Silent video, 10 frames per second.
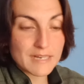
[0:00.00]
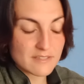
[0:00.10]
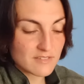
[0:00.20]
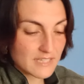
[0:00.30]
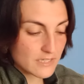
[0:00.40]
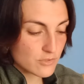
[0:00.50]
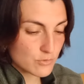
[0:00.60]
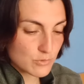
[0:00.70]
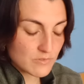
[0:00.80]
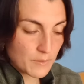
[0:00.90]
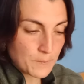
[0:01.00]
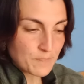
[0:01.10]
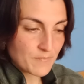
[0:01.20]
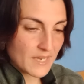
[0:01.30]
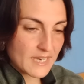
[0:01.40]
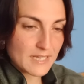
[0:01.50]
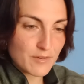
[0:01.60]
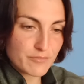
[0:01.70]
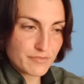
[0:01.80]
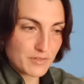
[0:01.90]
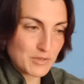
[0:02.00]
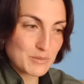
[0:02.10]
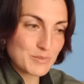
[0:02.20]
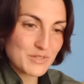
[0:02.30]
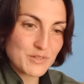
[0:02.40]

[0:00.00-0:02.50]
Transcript: s'il y a quelque chose elle est en forme.